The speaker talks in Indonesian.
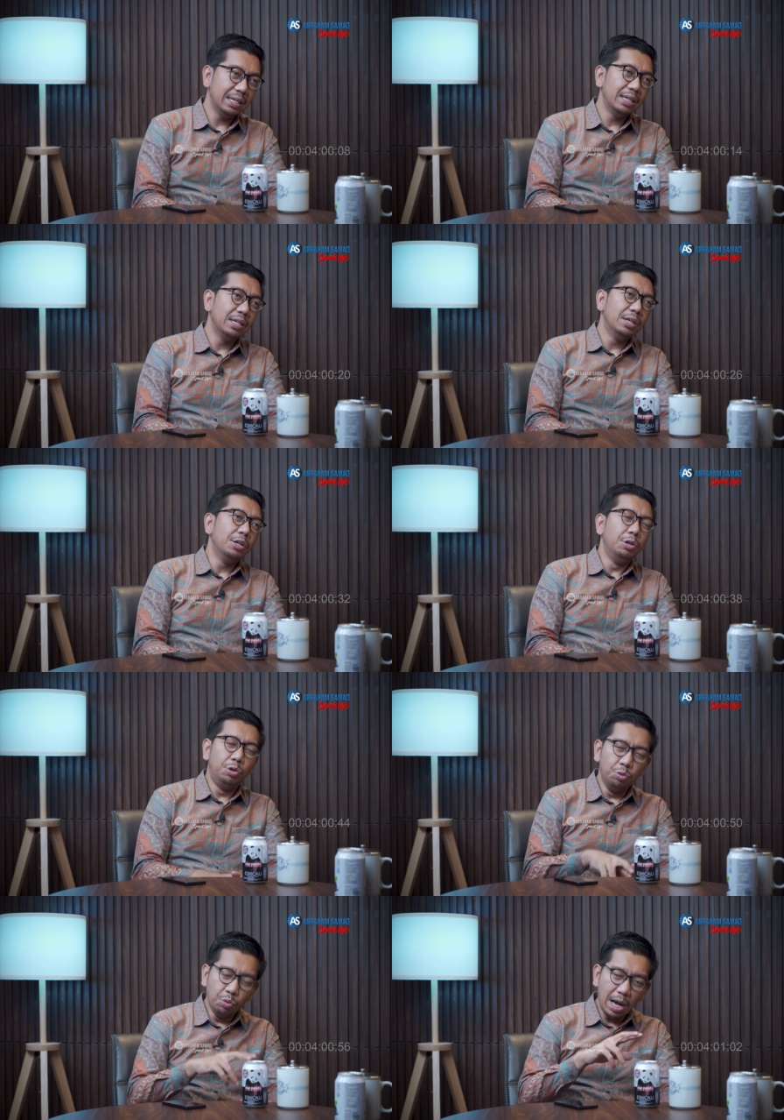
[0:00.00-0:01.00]
Hmm.
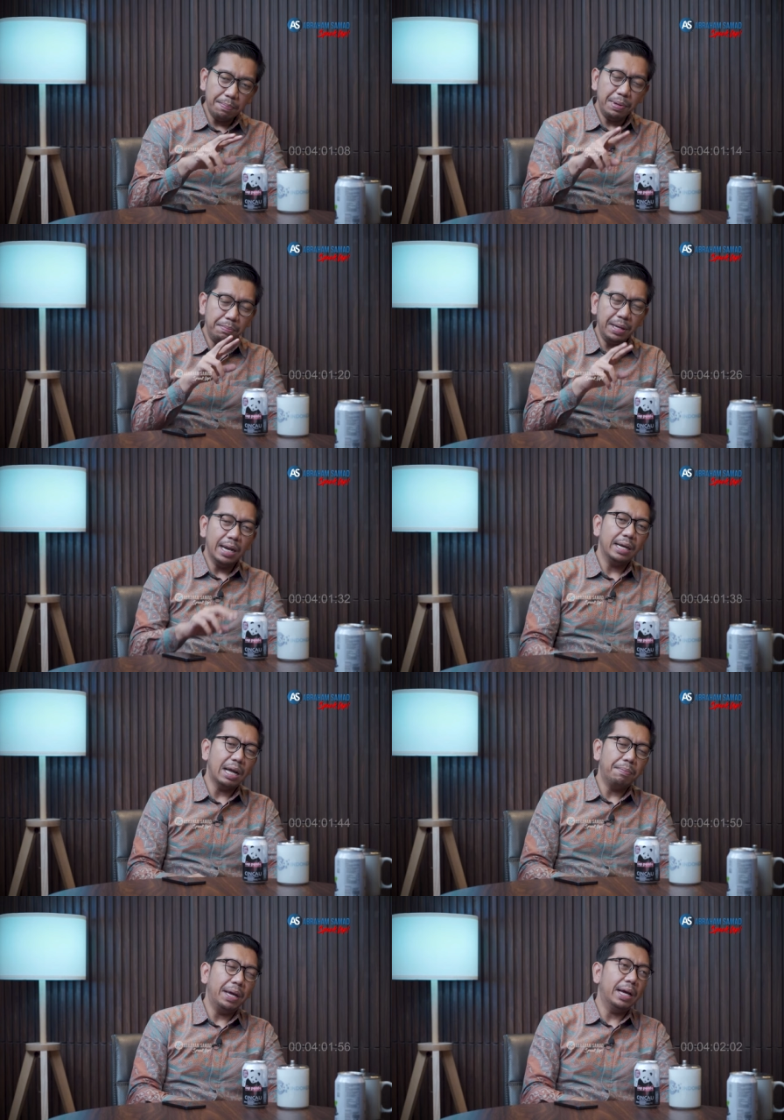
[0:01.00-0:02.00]
Dua pimpinan
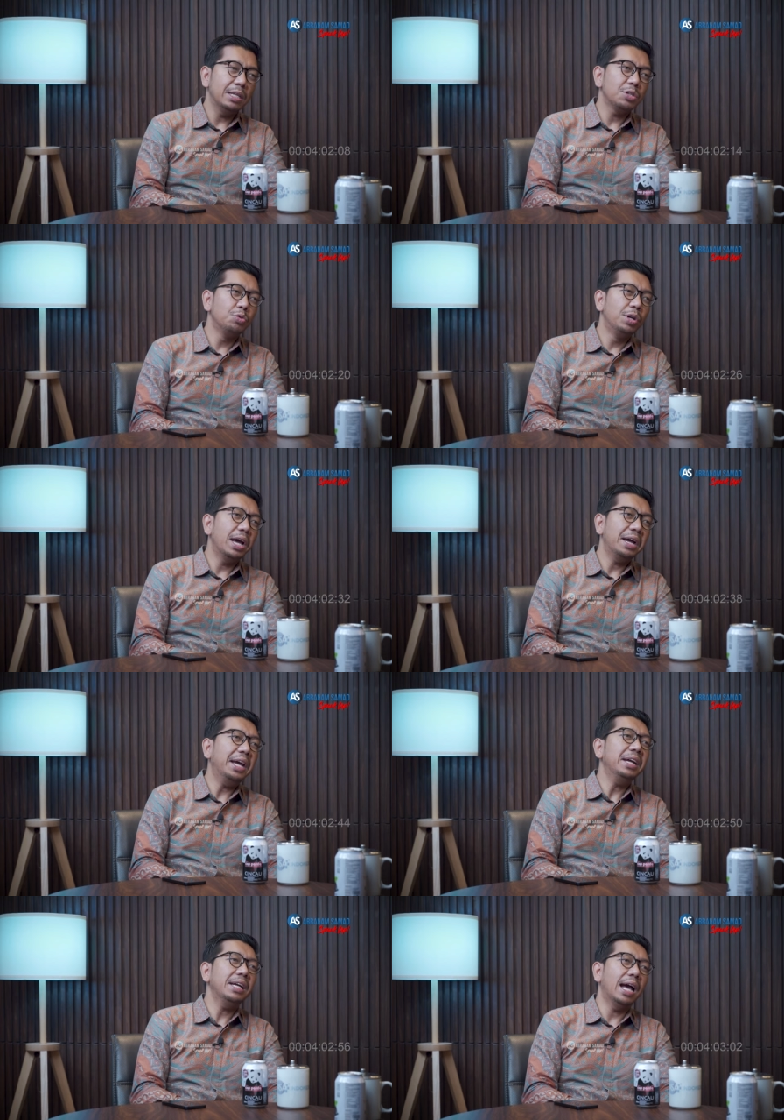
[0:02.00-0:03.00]
KPK-nya sudah
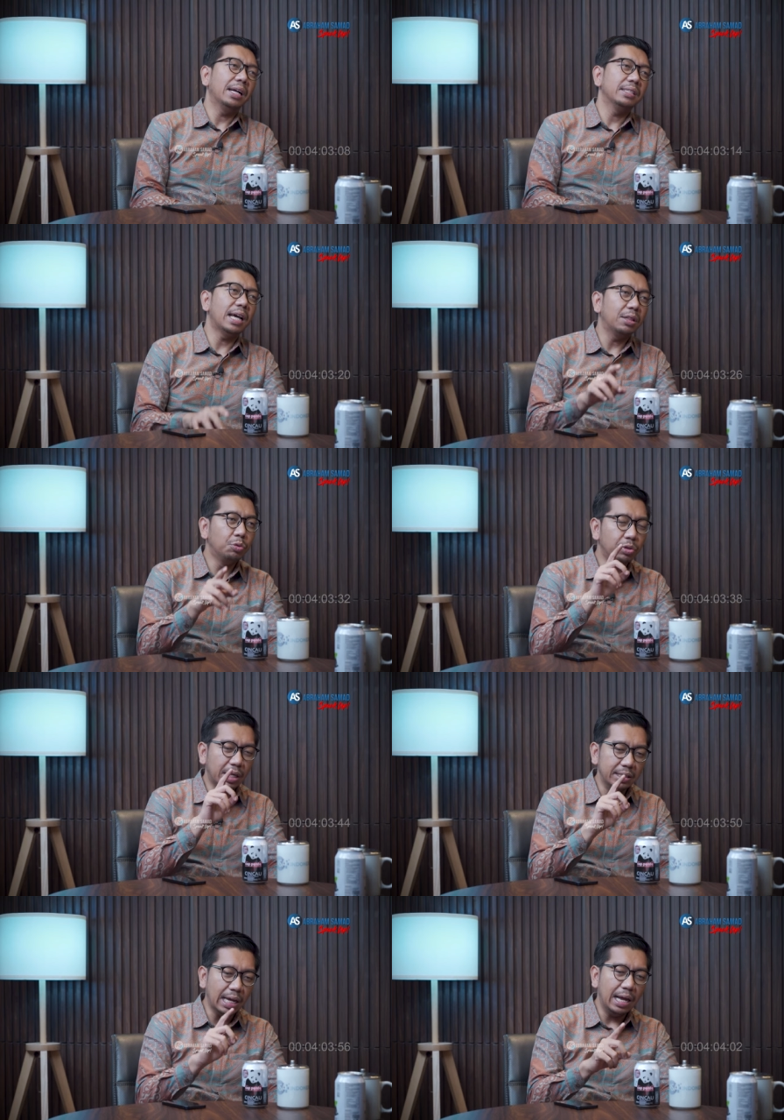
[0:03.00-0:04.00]
hengkang, satu
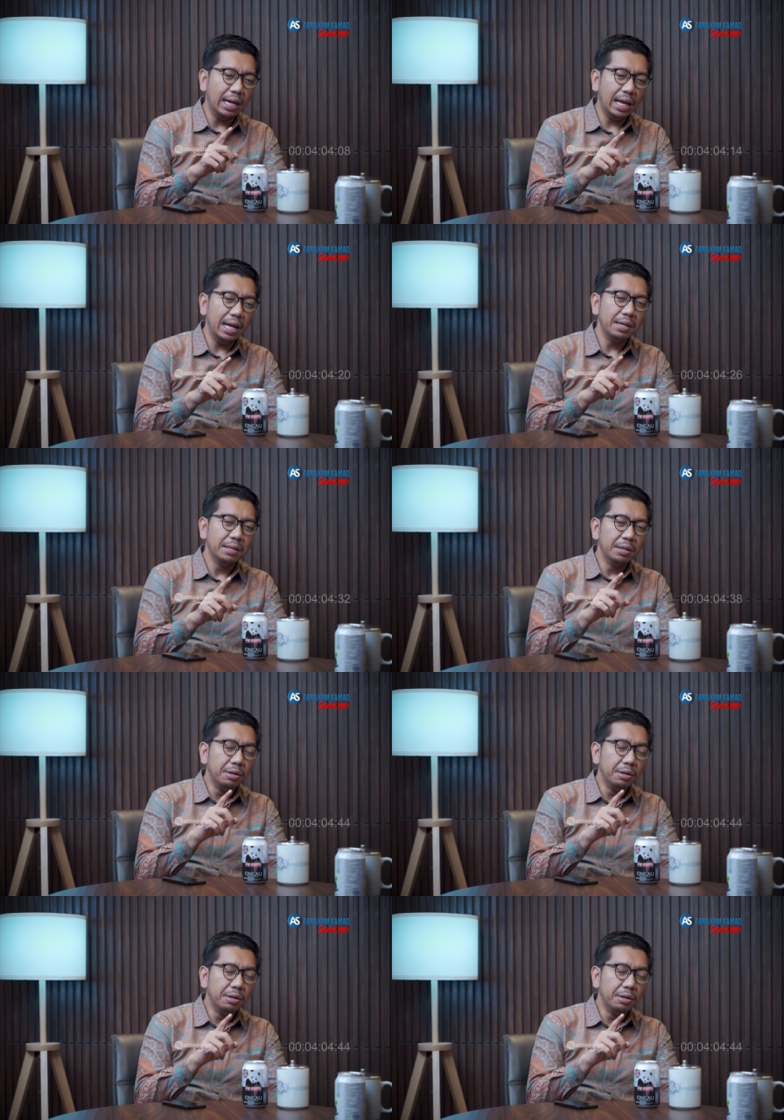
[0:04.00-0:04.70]
tersangka